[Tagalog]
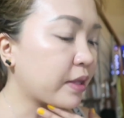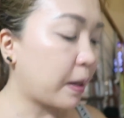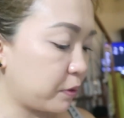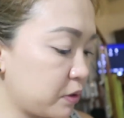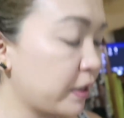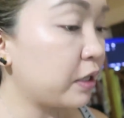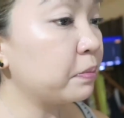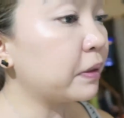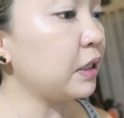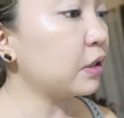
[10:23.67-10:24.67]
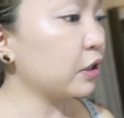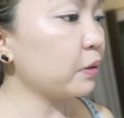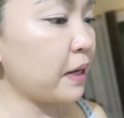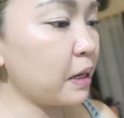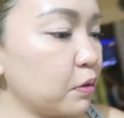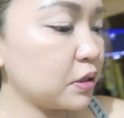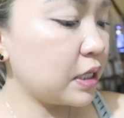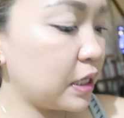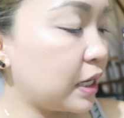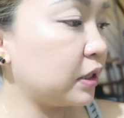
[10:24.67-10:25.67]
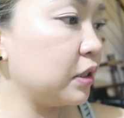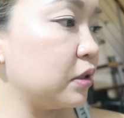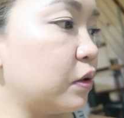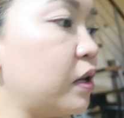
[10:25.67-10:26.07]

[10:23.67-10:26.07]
Tapos, meron pa dito. Ito pala, buksan na natin to.